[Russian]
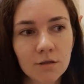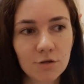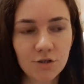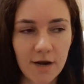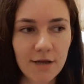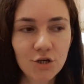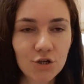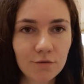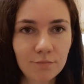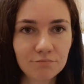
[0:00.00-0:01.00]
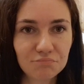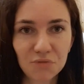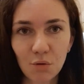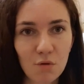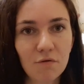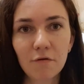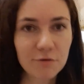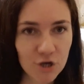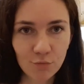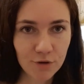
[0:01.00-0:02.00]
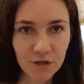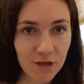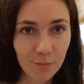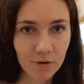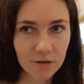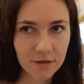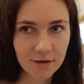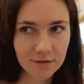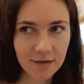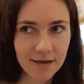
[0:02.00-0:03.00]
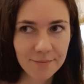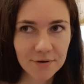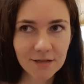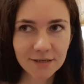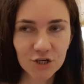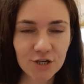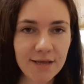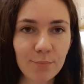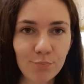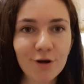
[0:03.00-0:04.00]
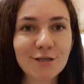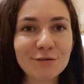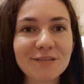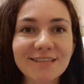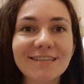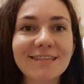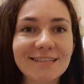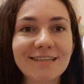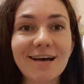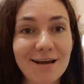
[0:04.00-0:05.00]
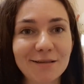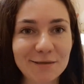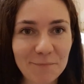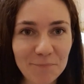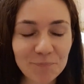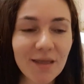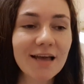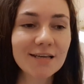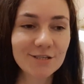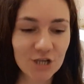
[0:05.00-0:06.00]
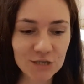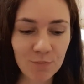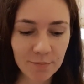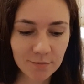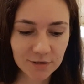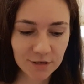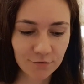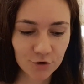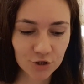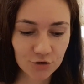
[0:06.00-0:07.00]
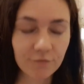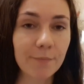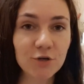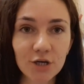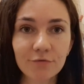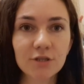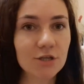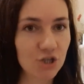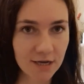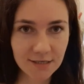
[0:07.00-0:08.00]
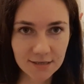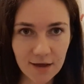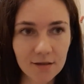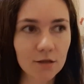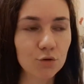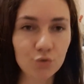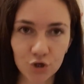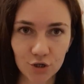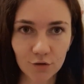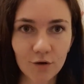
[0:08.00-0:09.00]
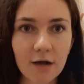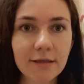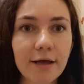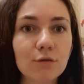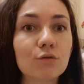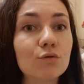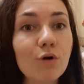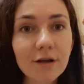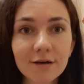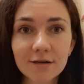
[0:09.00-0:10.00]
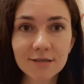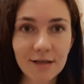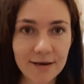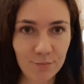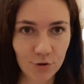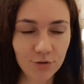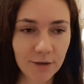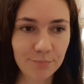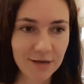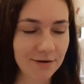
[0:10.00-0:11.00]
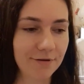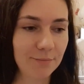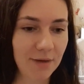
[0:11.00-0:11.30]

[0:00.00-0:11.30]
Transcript: То есть раньше Такого вообще у меня не было никогда. Я могла даже не пользоваться дезодорантом. Сейчас, помимо того, что... Вообще, вот сейчас стало лучше. Но когда я только родила ребенка, первые